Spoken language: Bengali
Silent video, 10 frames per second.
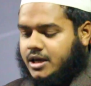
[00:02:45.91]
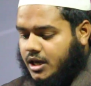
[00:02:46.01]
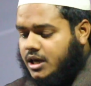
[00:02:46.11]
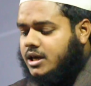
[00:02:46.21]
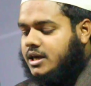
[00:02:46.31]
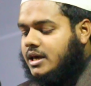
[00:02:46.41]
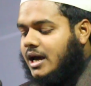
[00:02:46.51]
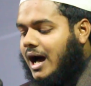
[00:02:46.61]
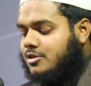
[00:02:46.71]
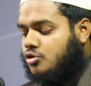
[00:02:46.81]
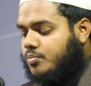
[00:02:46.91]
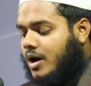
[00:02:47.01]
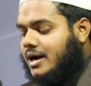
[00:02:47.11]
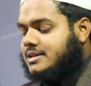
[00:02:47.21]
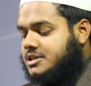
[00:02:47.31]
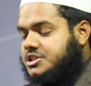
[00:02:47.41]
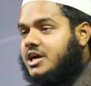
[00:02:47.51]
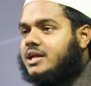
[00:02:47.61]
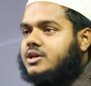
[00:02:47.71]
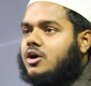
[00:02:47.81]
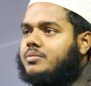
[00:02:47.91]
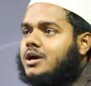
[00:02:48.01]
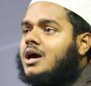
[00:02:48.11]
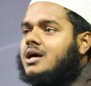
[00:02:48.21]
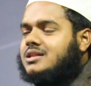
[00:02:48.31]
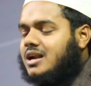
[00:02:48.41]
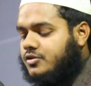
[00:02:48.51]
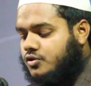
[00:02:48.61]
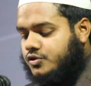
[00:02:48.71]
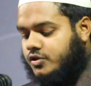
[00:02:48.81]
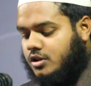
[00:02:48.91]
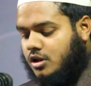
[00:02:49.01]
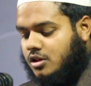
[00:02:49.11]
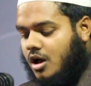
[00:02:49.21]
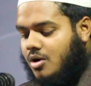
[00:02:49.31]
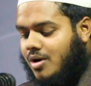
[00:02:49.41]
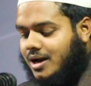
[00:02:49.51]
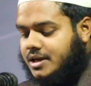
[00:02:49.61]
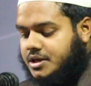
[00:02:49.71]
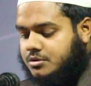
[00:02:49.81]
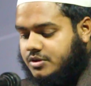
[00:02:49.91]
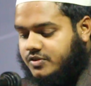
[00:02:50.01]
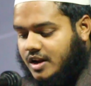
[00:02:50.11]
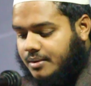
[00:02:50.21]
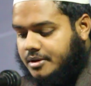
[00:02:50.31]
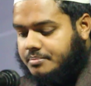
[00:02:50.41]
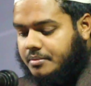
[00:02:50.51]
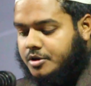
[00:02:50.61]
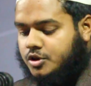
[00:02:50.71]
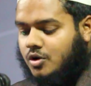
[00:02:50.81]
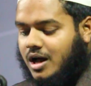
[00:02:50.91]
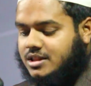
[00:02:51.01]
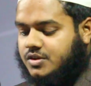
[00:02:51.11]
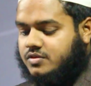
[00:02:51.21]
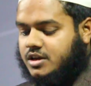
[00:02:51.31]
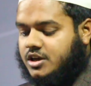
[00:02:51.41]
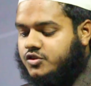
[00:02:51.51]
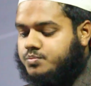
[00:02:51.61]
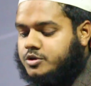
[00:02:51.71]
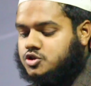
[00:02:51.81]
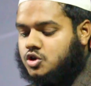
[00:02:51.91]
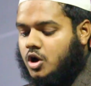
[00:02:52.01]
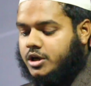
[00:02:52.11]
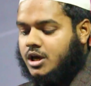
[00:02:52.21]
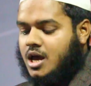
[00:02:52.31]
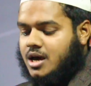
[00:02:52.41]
কি কি আদব কায়দা শিখাতে হবে তা রাসুল সাল্লাহ আলহি আসাল্লামের বিভিন্ন হাদিস থেকে স্পষ্ট হয়